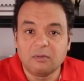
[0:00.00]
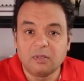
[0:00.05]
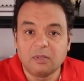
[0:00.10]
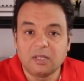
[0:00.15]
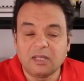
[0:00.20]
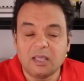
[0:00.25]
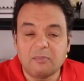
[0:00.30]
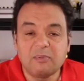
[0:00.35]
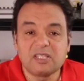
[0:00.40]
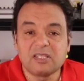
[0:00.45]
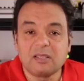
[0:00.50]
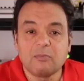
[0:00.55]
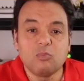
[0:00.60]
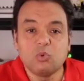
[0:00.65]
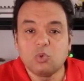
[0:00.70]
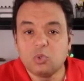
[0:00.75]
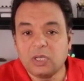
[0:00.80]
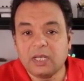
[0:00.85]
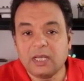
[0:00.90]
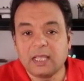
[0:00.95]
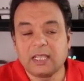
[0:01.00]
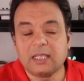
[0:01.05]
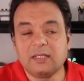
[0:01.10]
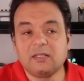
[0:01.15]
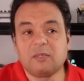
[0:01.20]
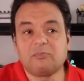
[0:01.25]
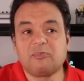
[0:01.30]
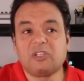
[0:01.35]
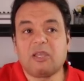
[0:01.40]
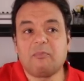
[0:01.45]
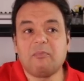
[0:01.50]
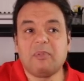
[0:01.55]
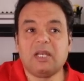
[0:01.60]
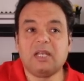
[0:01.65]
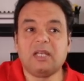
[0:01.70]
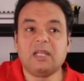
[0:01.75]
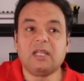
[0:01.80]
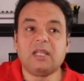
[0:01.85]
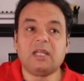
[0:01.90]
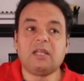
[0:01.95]
ده بيسموه انك انت
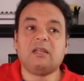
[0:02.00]
بتعمل